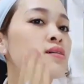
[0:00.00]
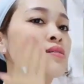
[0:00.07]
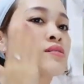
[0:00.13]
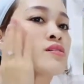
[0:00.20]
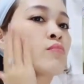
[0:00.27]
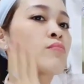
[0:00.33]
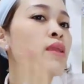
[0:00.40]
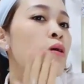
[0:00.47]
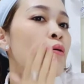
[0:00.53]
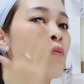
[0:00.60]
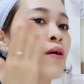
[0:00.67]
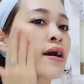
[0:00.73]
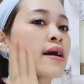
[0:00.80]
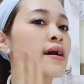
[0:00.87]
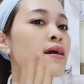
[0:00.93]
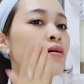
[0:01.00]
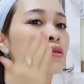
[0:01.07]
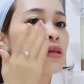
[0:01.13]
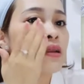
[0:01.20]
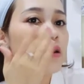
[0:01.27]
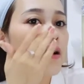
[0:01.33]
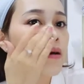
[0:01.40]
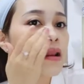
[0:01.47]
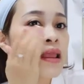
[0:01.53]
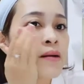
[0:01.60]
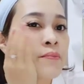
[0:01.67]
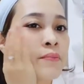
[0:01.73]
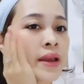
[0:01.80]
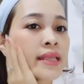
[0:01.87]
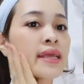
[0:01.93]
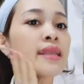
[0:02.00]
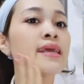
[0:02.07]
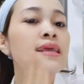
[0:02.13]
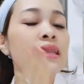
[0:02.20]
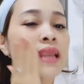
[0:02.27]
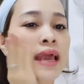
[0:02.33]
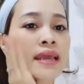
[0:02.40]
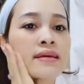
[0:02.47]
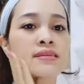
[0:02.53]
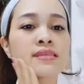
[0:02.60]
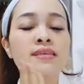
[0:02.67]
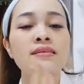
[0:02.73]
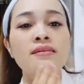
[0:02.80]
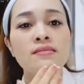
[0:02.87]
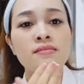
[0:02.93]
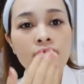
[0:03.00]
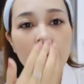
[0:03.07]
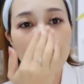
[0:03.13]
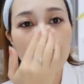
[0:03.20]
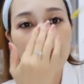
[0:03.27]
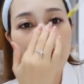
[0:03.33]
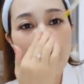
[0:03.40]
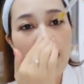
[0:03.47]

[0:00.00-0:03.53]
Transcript: chống lão hóa có thể nói là mạnh nhất hiện nay ở trên thị trường.